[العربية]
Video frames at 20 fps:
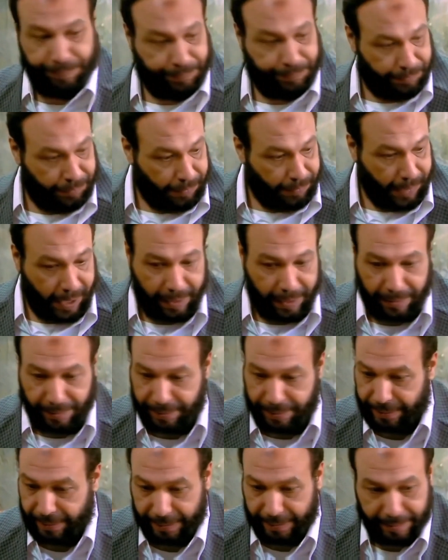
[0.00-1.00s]
آه،
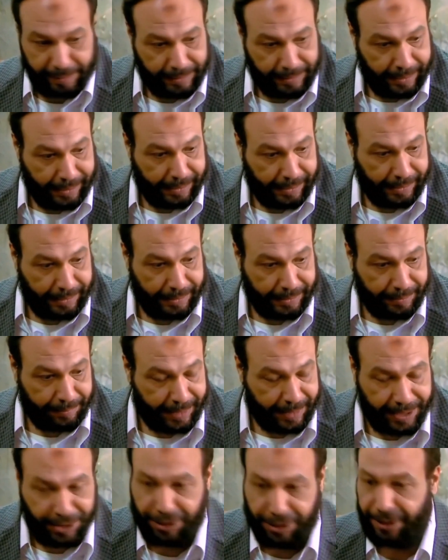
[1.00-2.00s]

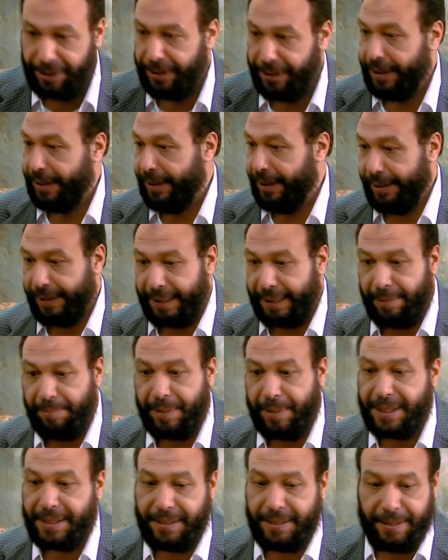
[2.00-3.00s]
ماشي
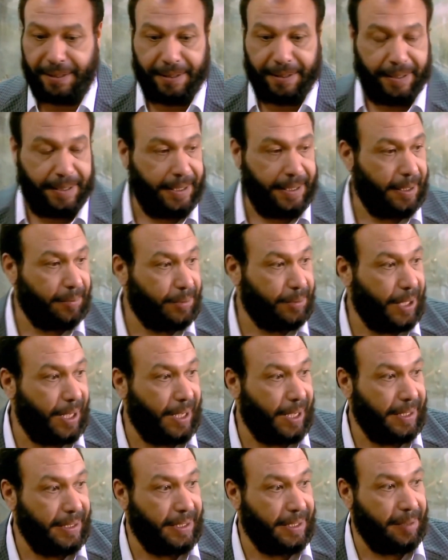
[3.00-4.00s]
كان بس
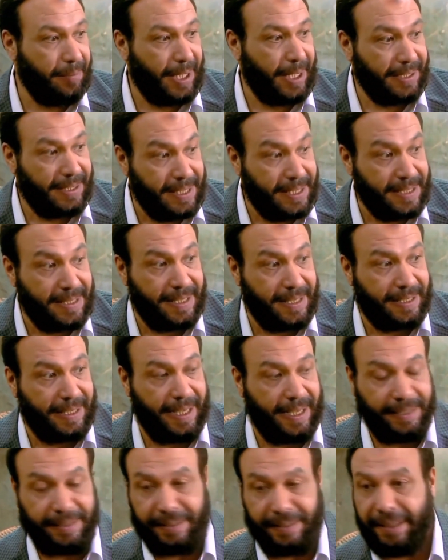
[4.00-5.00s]
يضاع هنا بعد
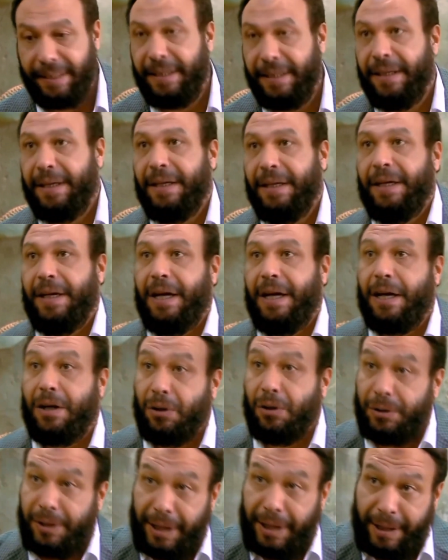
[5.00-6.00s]
اذنك يعني
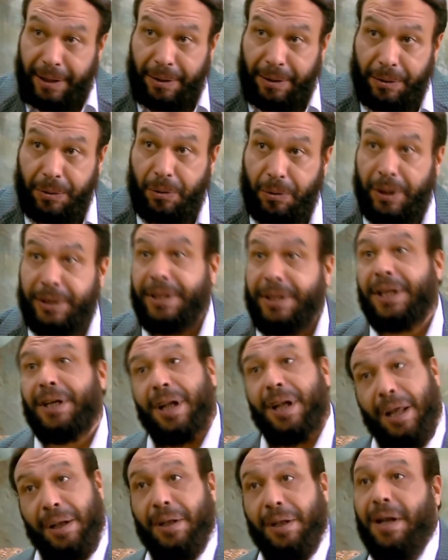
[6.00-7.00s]
هاخدها
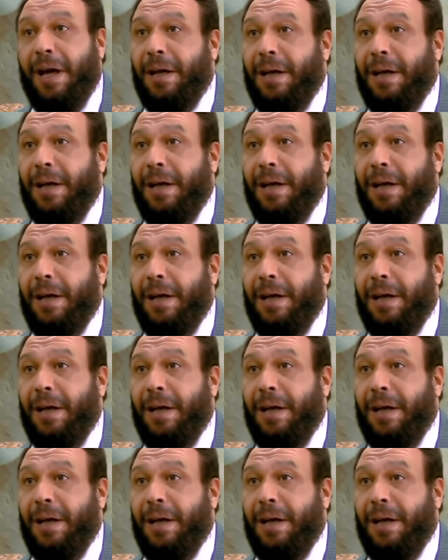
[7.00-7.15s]
واتكل على